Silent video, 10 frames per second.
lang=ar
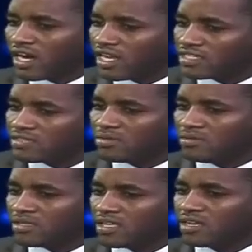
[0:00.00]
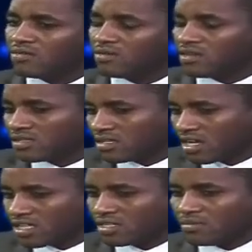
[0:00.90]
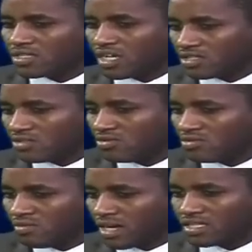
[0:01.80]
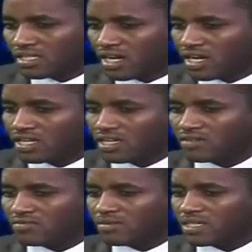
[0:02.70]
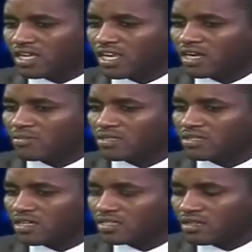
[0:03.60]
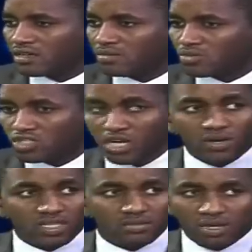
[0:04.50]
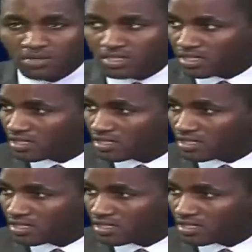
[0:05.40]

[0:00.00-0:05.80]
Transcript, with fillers: على سبيل المثال وقد تم تعديل بعضها أخيرا فيما يتعلق بالمساواة ما بين